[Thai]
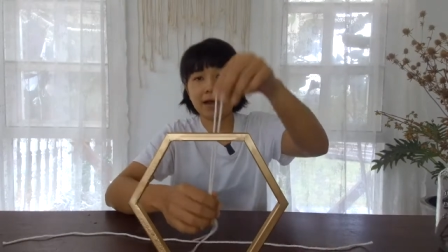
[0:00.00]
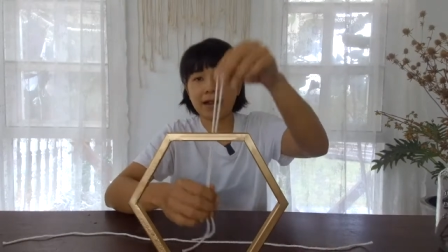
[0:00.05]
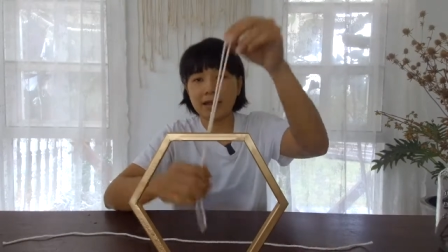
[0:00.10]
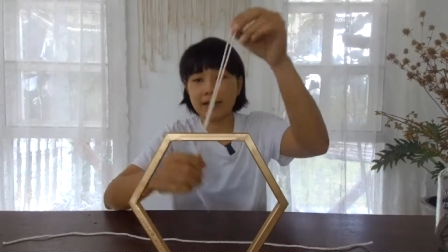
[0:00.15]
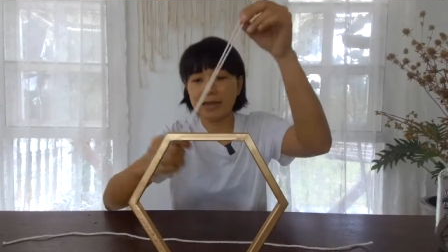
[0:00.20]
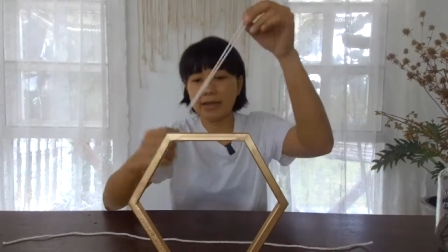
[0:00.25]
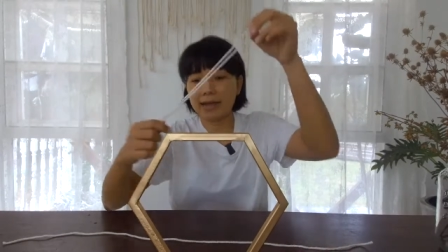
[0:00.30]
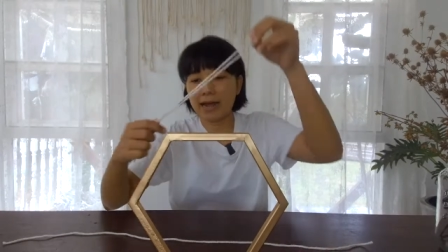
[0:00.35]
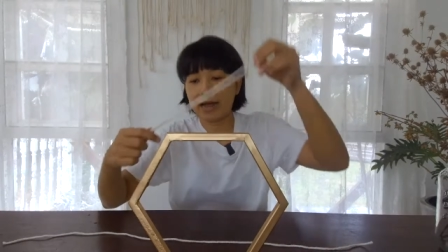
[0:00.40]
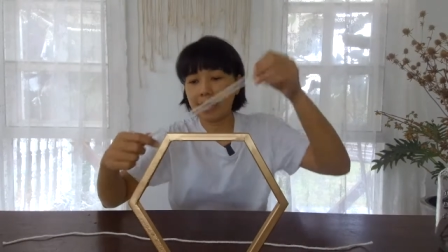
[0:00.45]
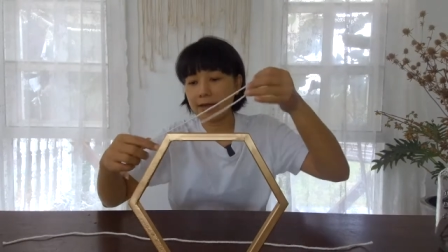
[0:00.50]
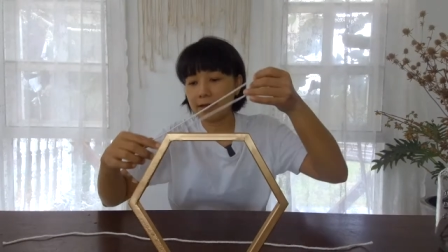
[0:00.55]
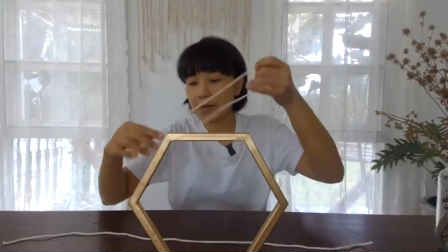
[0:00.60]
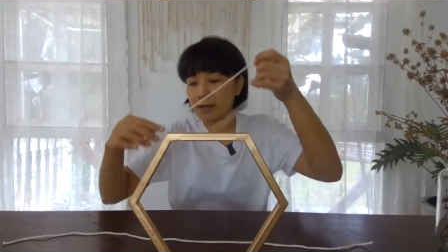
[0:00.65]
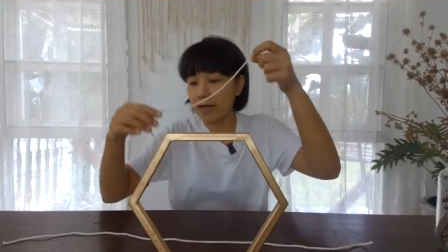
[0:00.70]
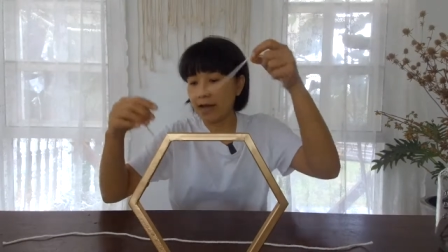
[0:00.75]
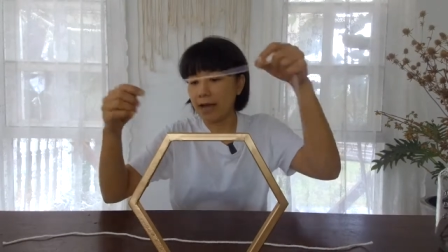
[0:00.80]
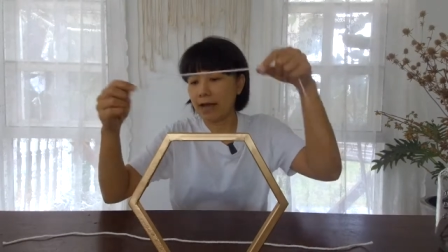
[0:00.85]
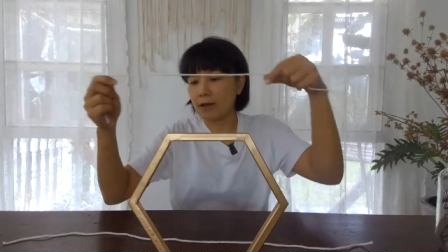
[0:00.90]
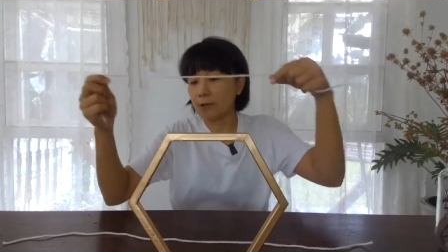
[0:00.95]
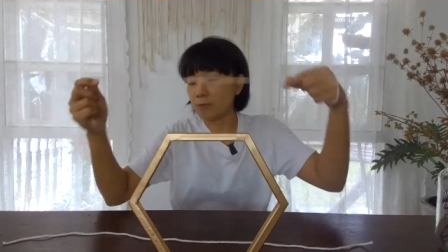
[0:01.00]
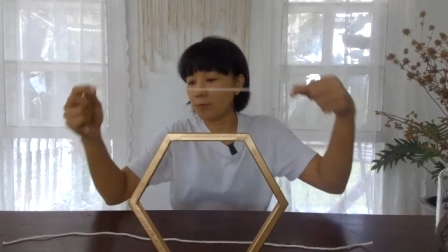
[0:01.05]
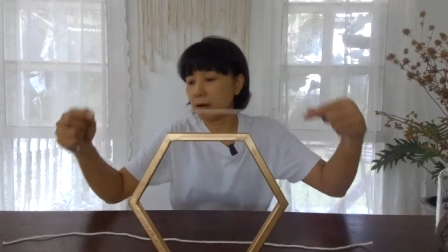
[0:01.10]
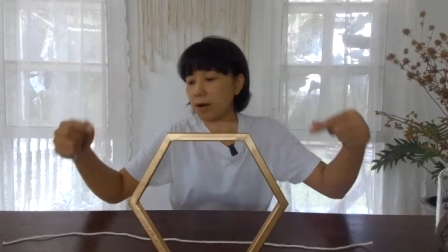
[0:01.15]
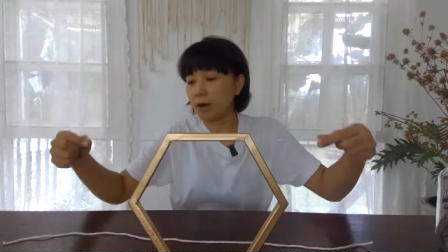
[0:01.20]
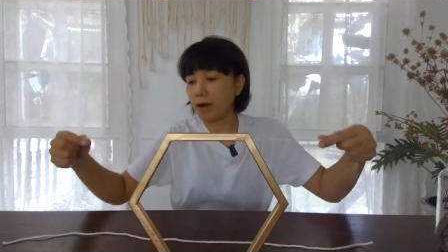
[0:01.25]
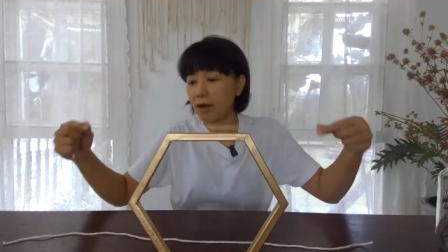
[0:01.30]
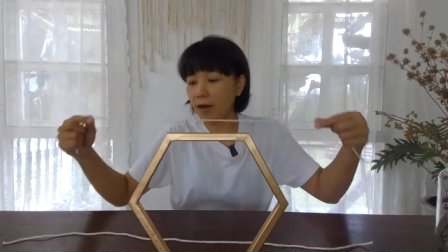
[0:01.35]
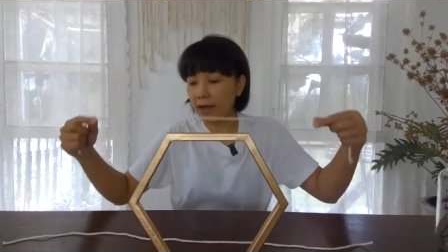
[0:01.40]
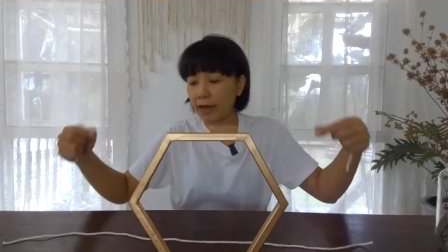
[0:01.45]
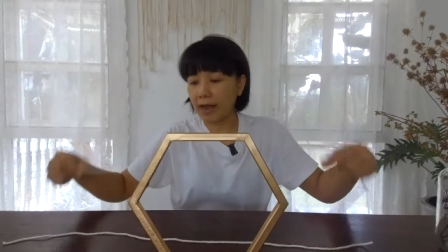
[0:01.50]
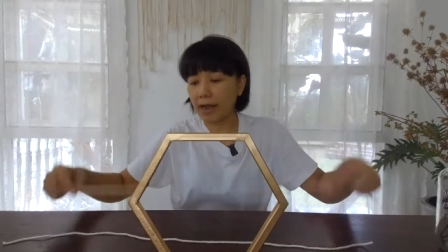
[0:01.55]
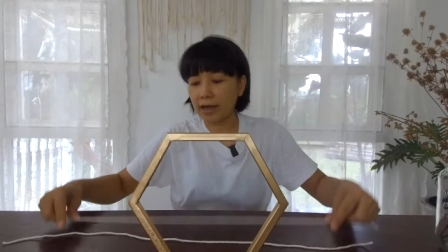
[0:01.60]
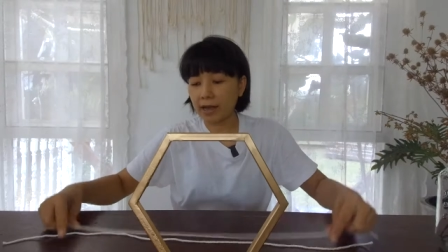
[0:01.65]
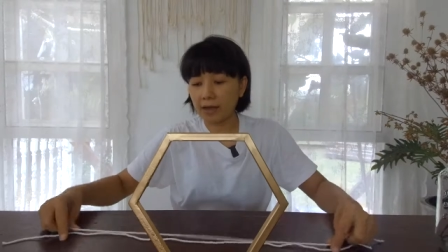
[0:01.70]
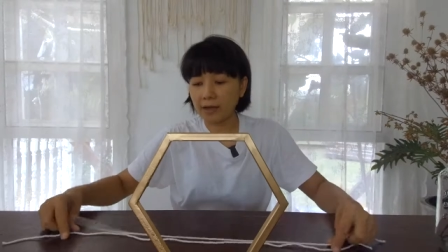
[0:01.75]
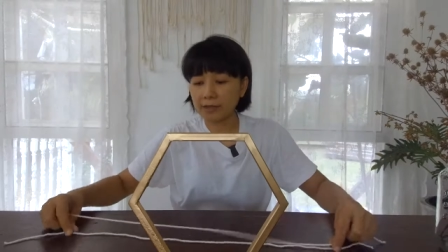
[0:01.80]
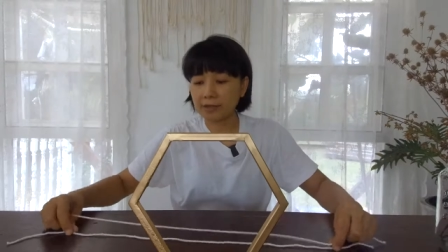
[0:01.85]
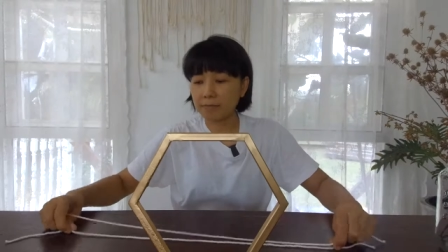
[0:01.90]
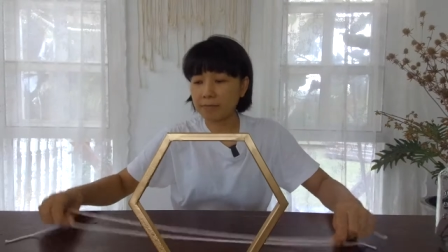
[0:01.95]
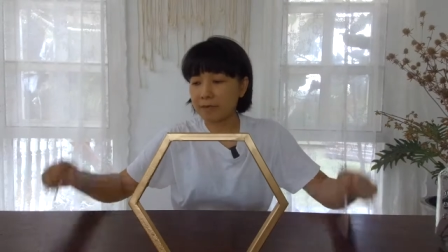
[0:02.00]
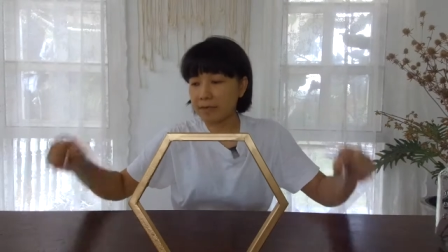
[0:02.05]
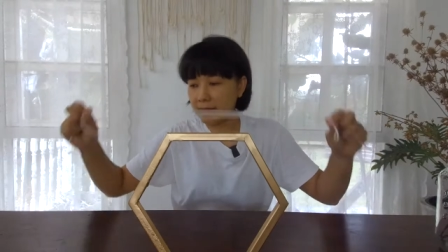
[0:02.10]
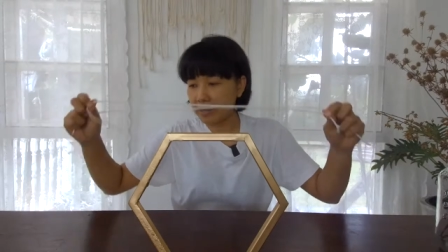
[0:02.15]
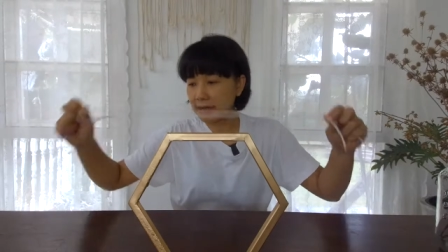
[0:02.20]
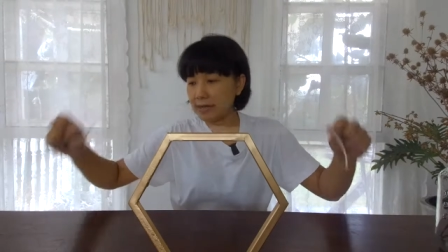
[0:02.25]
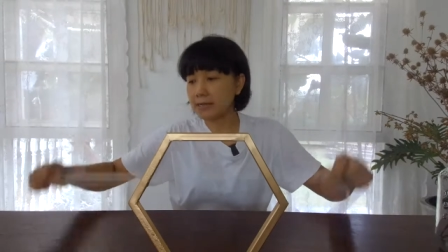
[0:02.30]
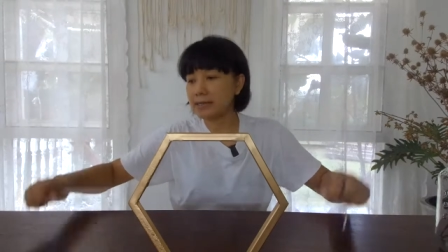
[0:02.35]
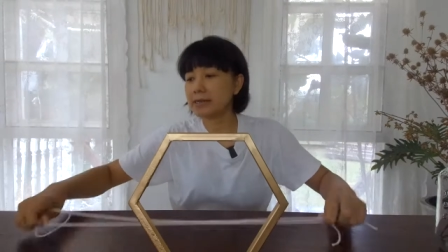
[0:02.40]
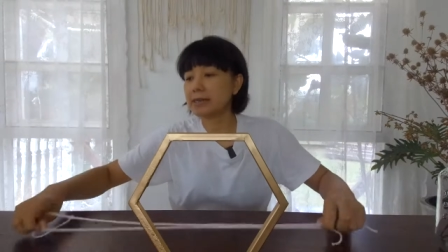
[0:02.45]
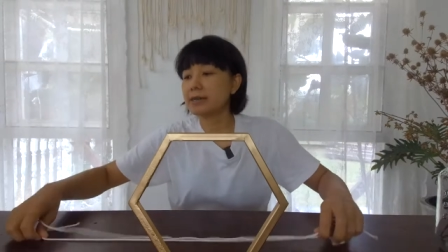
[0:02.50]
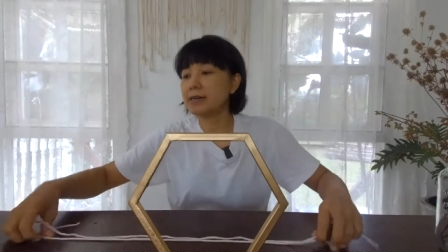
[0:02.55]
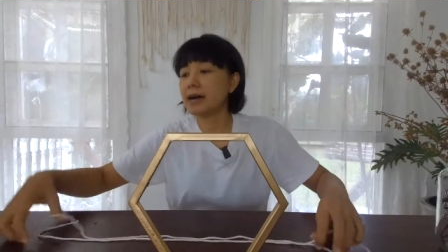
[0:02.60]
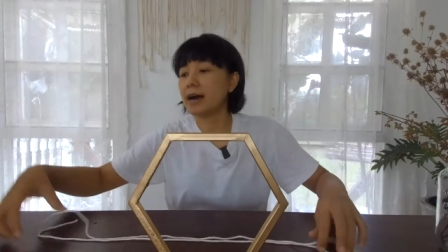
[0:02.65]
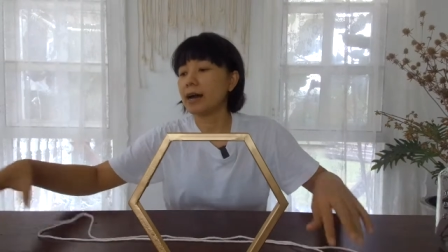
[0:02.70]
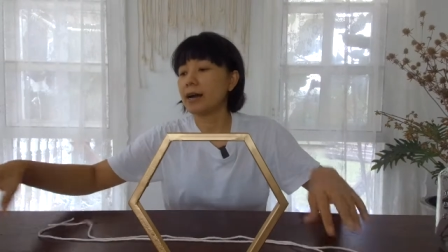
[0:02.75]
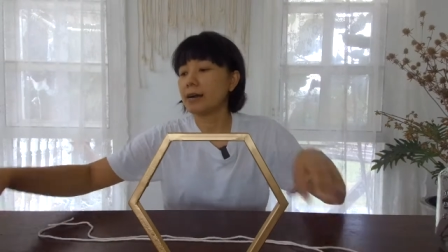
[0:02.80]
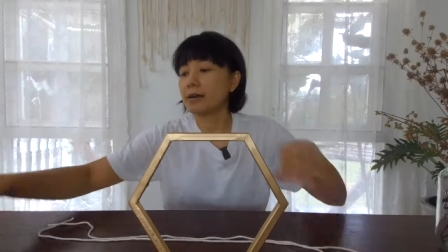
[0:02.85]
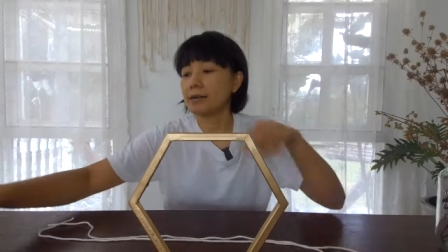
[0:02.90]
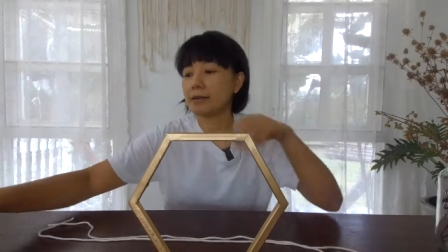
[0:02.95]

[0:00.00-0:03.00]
มาณนี้นะอุปกรณ์นะก็จะมีเชือก